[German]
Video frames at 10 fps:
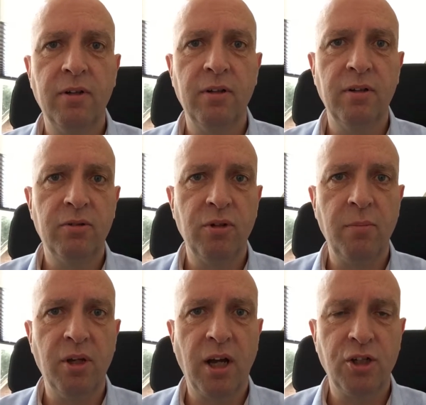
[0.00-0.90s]
äh, zu
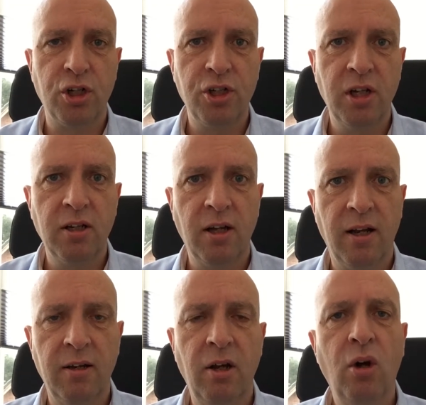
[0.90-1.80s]
dem ich recherchieren
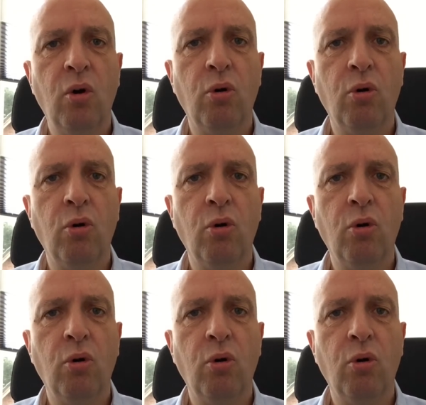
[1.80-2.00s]
kann